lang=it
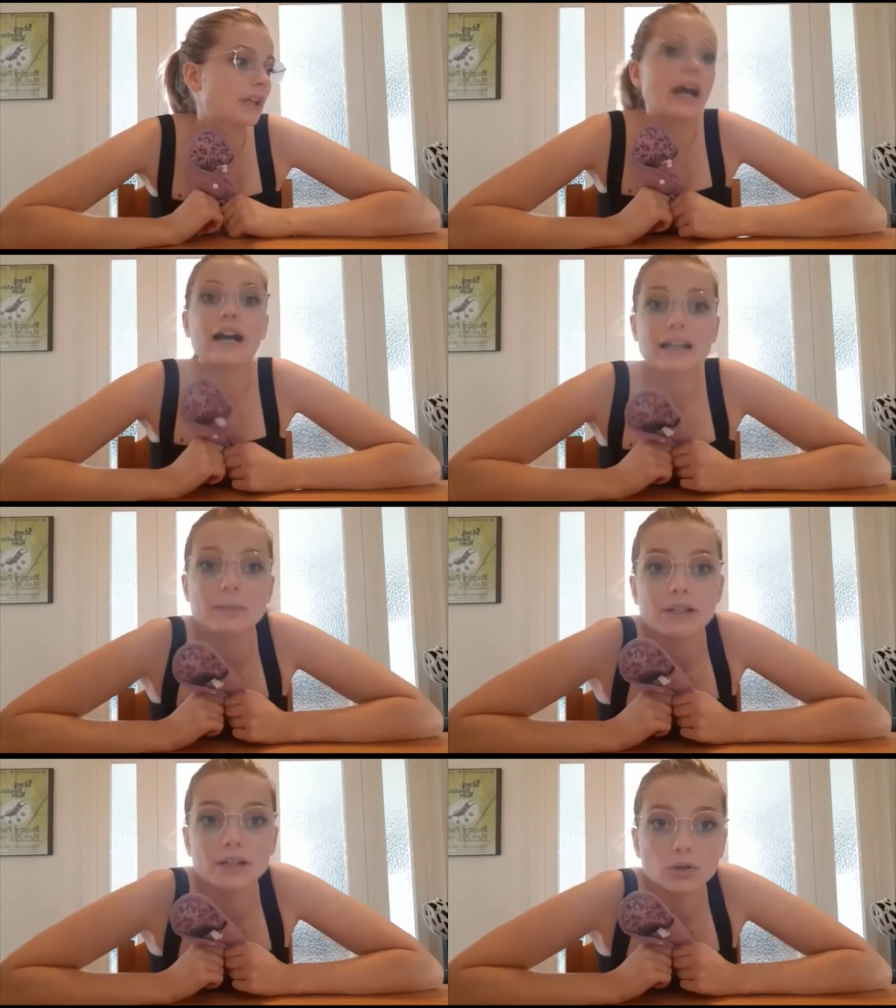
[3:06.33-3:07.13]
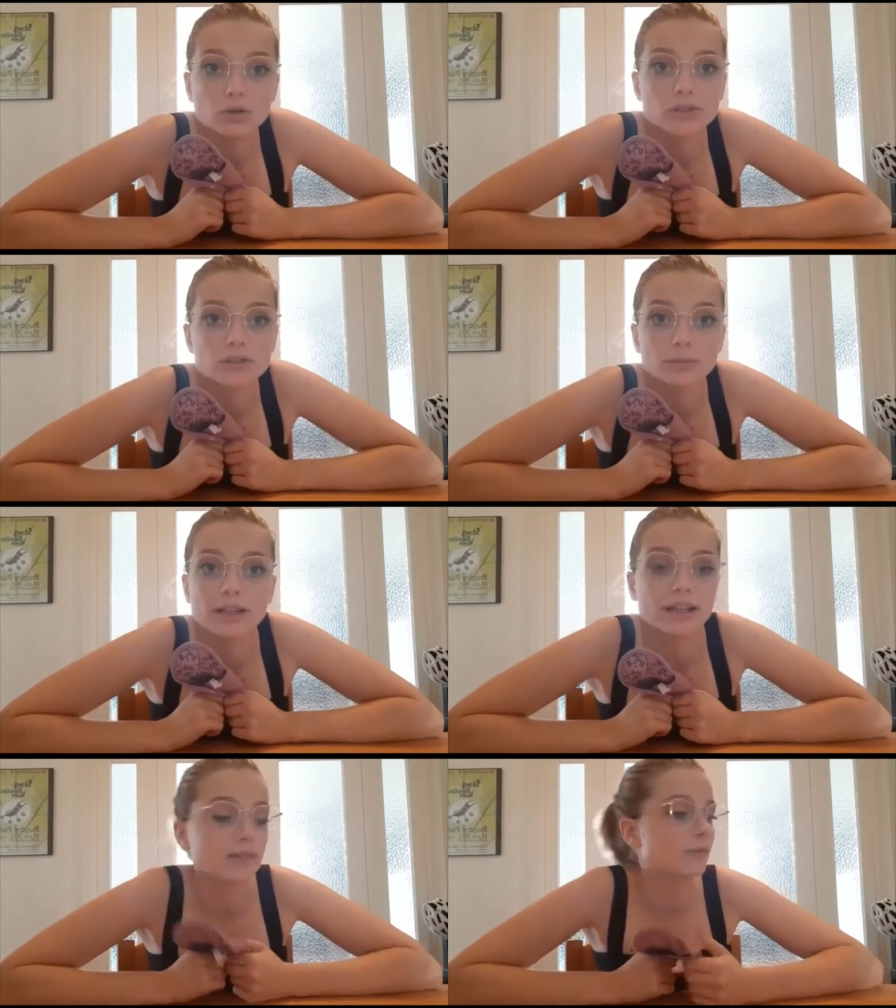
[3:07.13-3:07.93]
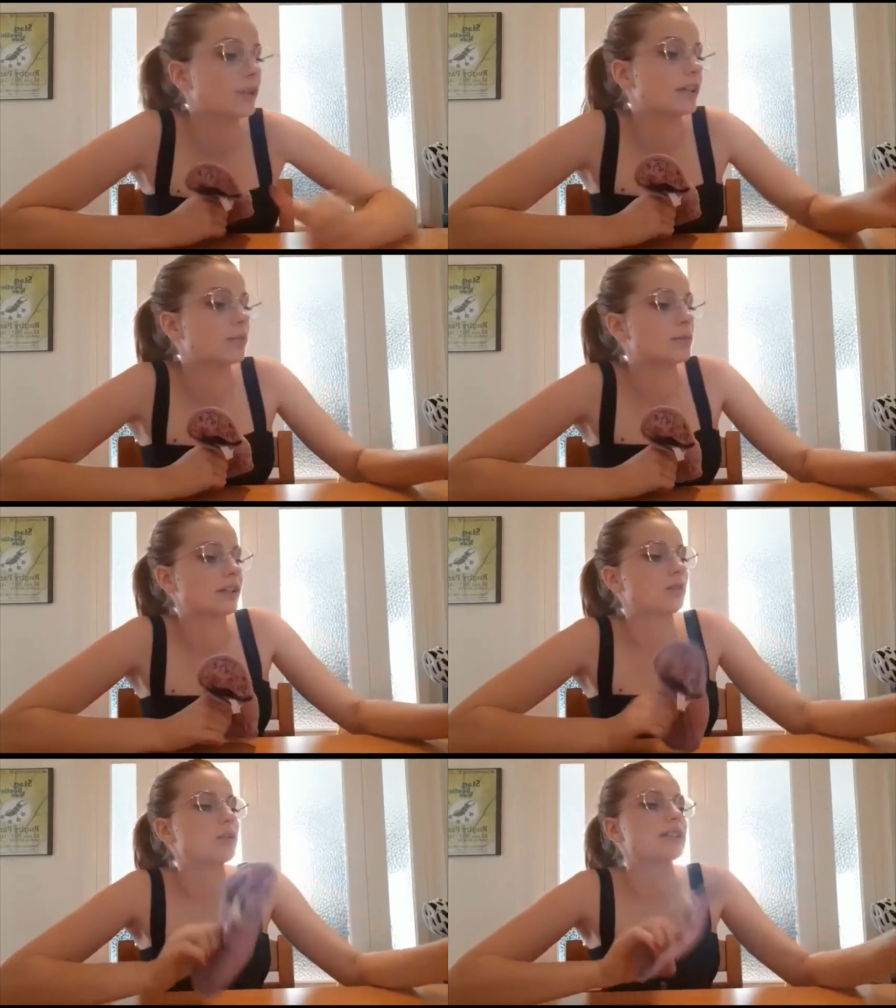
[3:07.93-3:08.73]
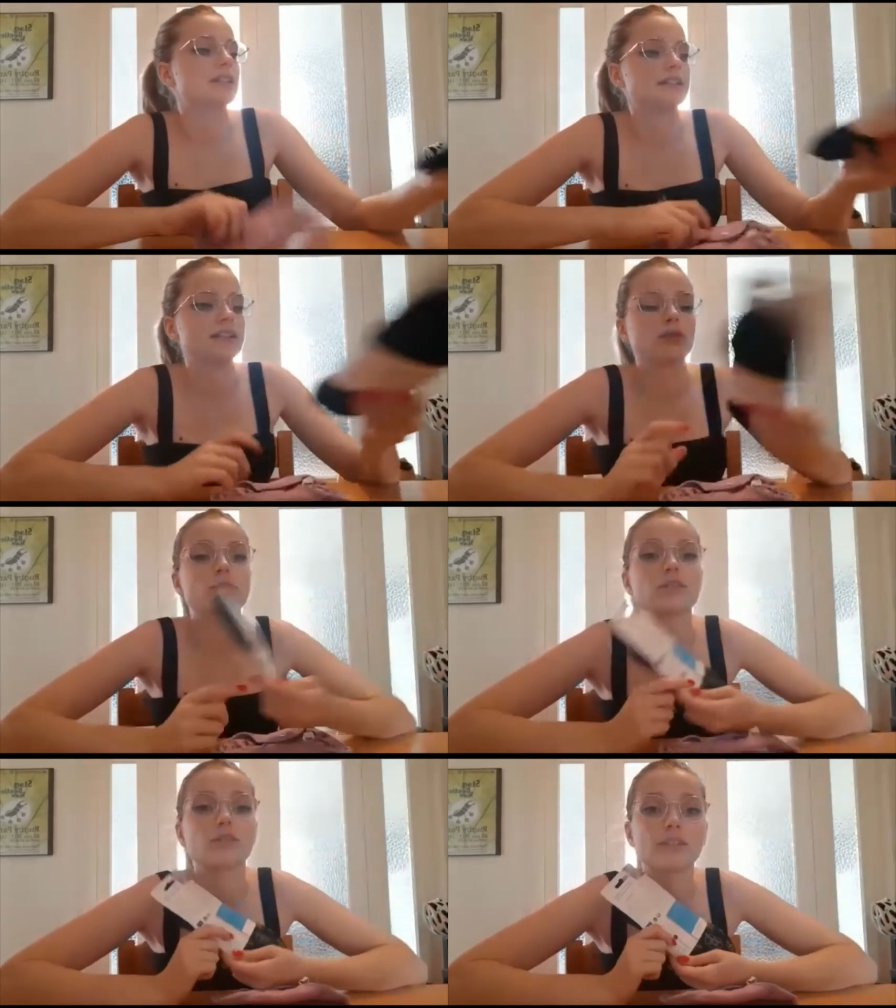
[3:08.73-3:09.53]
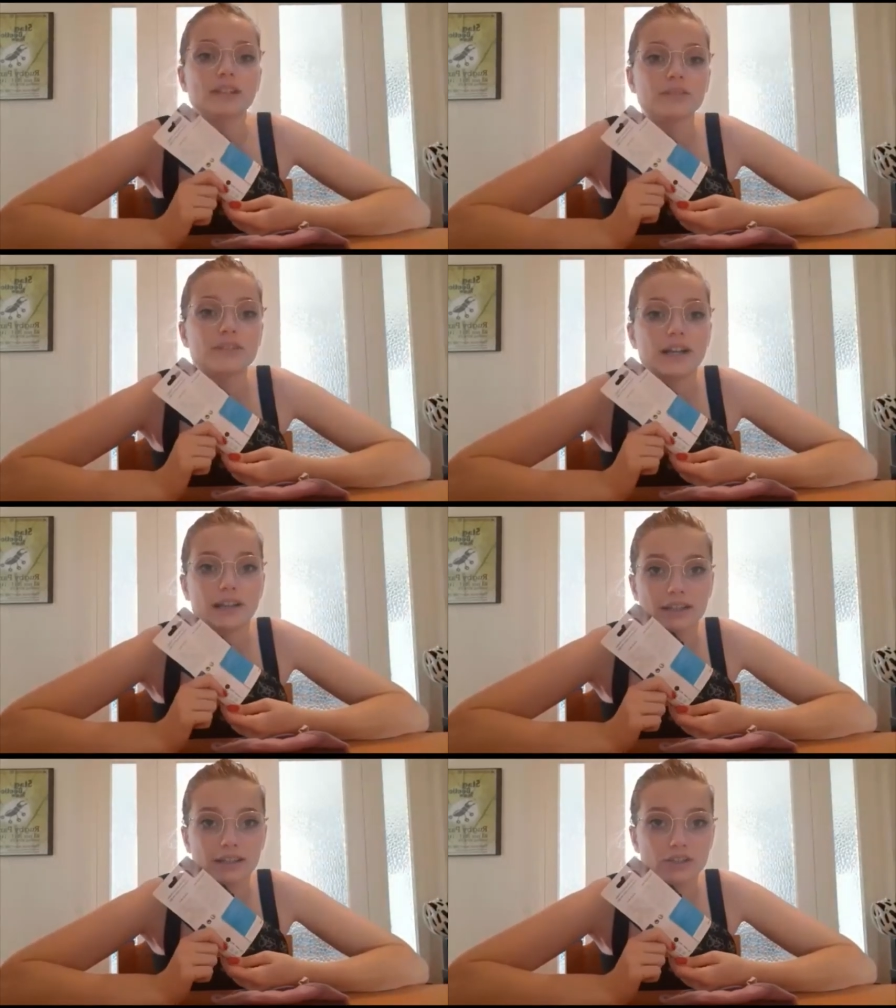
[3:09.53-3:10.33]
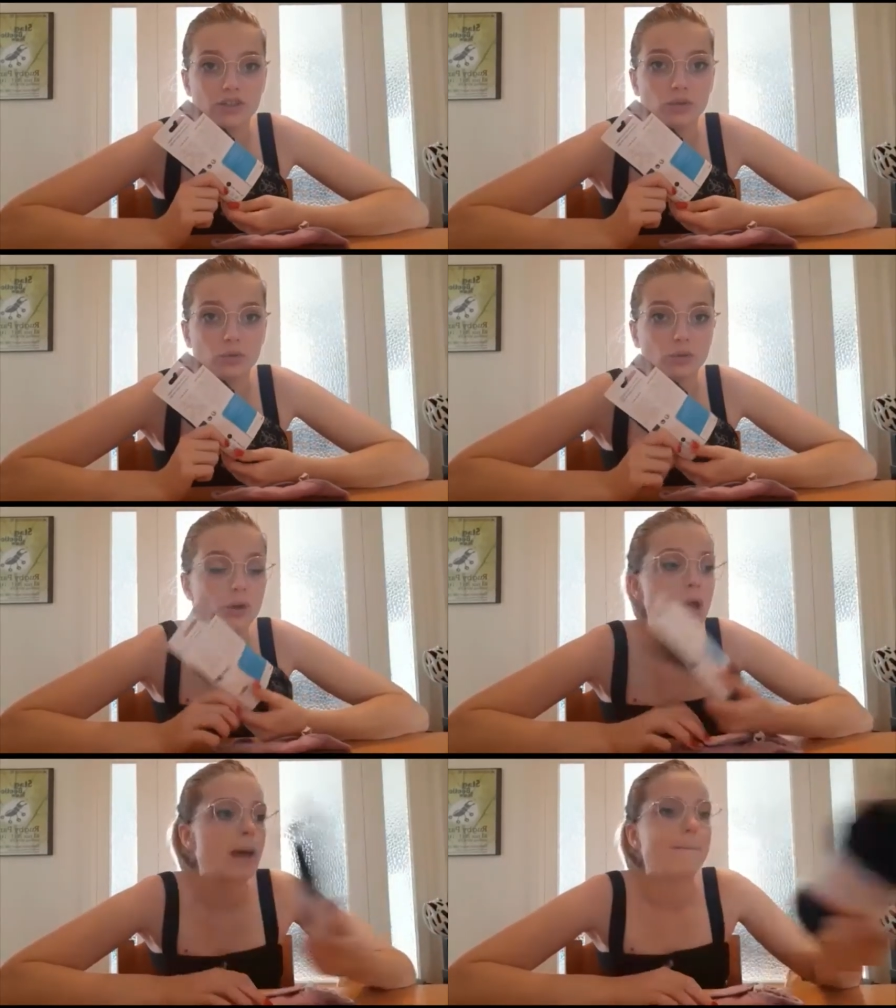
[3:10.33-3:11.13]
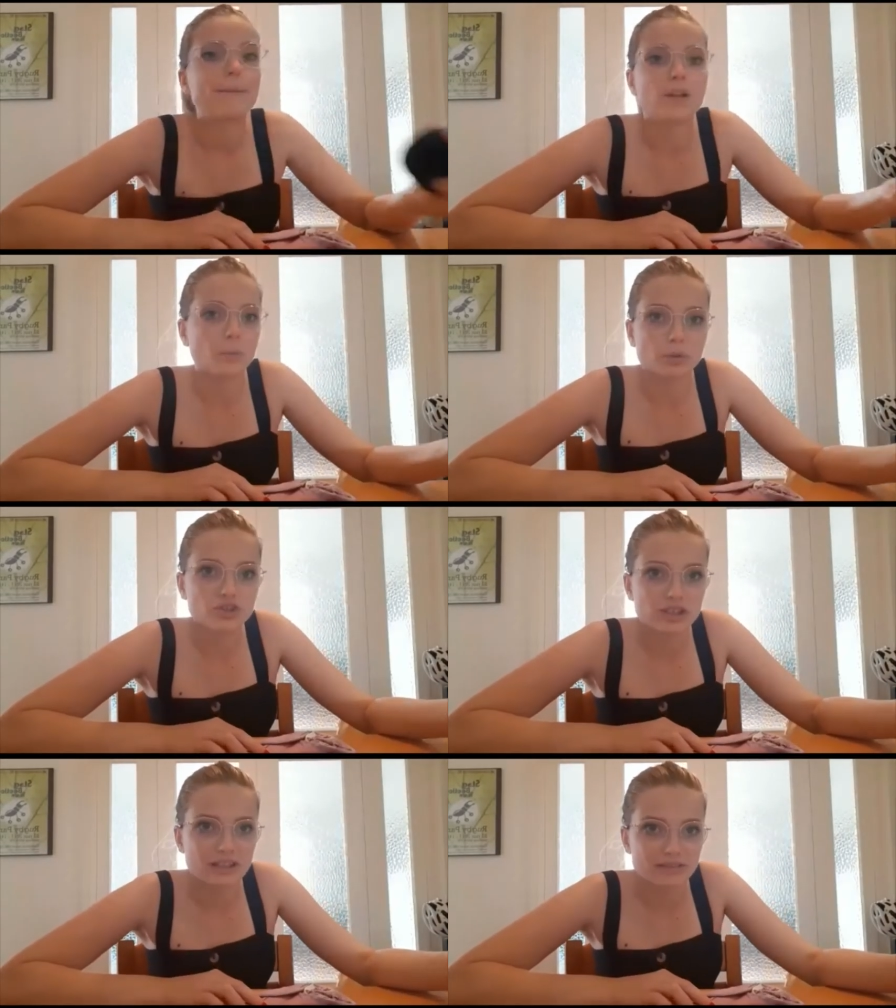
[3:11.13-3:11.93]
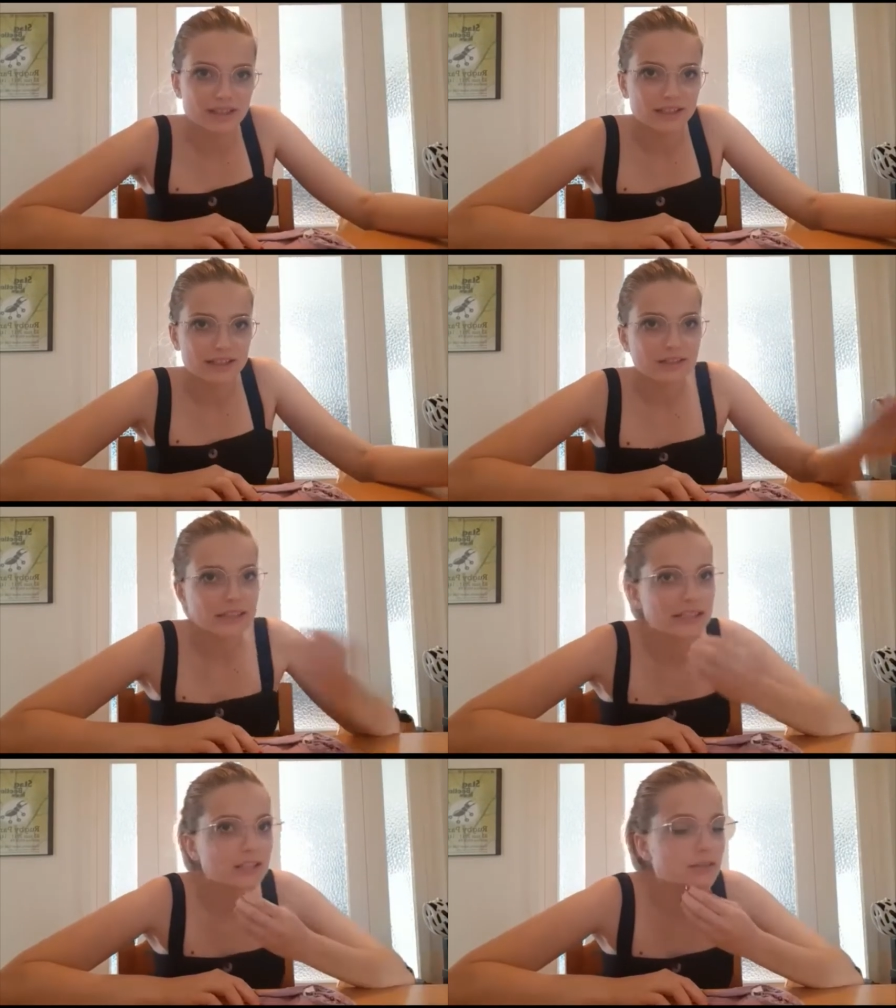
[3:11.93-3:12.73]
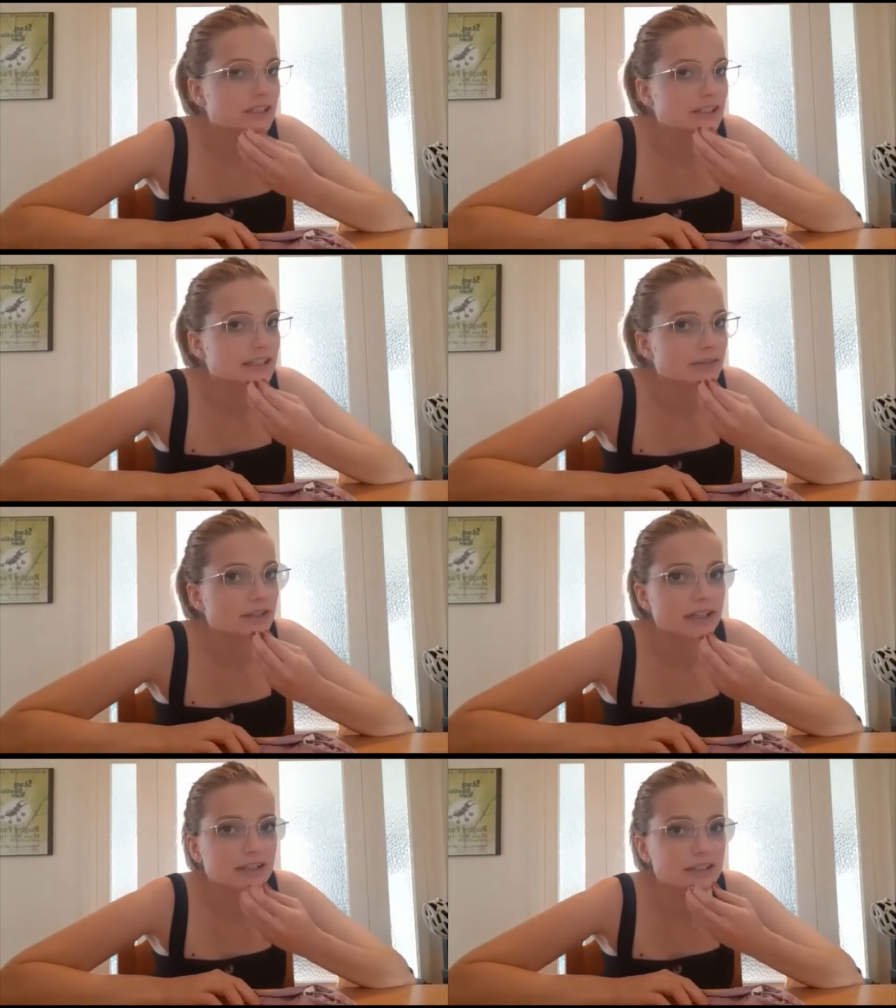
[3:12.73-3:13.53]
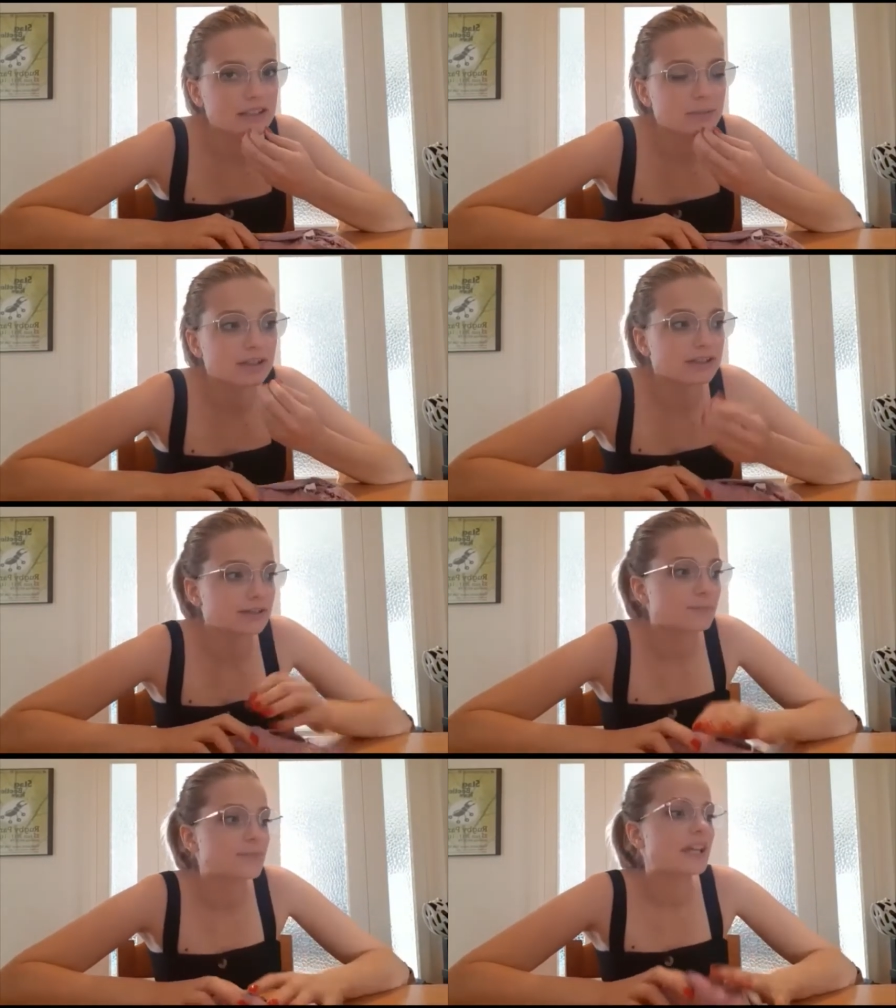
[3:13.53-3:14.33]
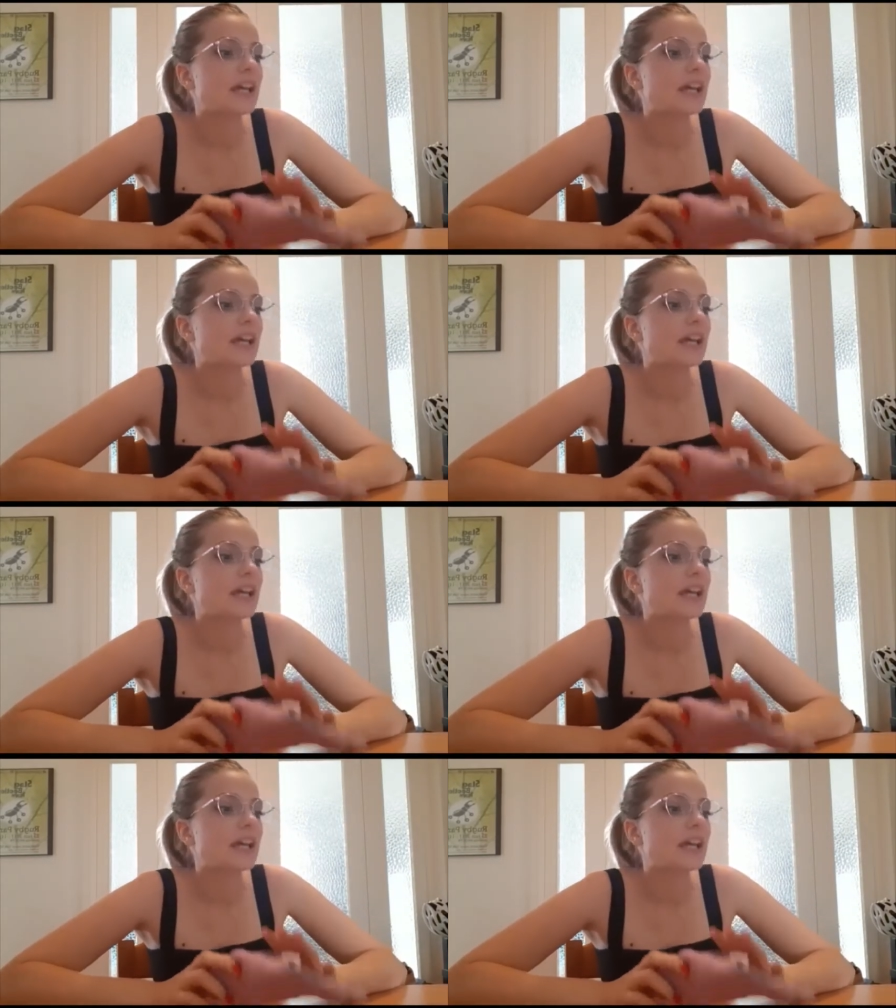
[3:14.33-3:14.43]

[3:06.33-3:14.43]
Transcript: anche per il costo perché voi li comprate questi, sì costano 20 franchi 10 l'uno però poi ce li avete, non è che dovete andare a fare altre spese.